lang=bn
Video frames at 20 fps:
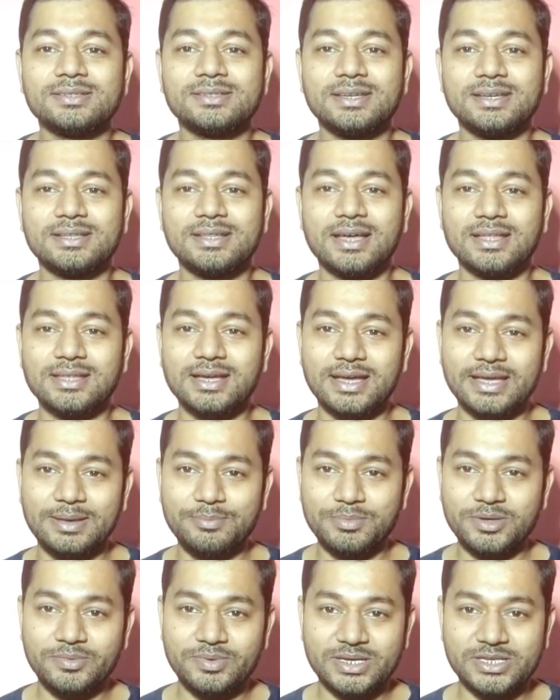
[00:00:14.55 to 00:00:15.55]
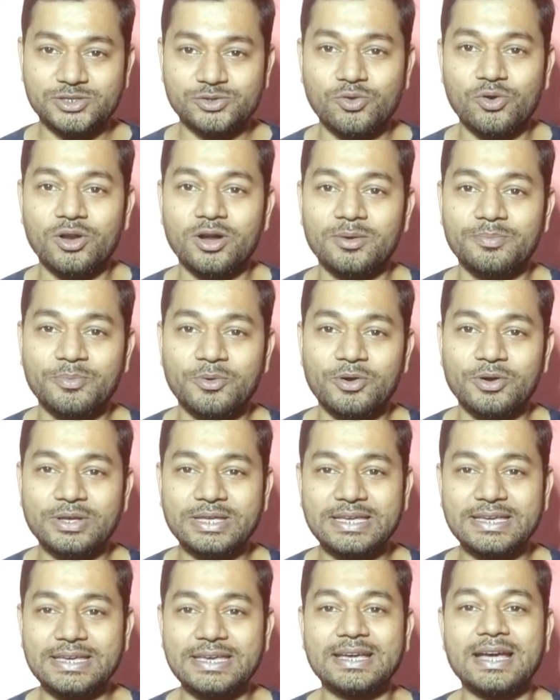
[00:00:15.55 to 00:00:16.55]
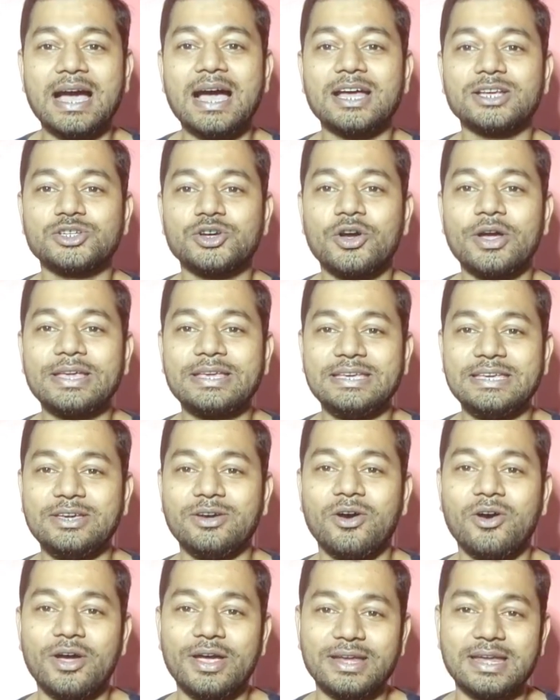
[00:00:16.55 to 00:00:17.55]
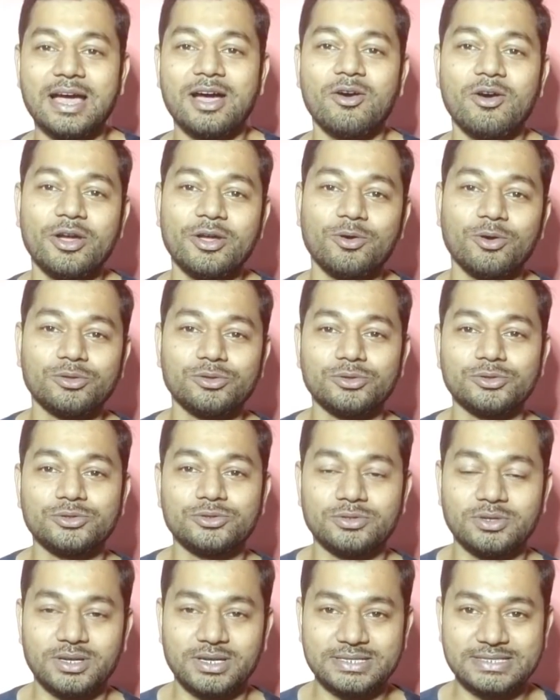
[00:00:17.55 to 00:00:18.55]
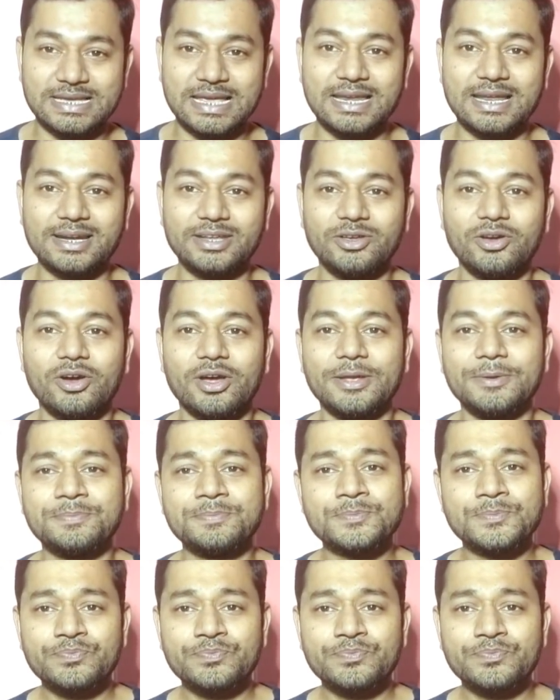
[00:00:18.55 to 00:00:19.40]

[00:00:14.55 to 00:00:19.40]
যে দাদা এমবিবিএস করার পর কি কি কাজ হয় কি হয় না হয় কত স্যালারি হয়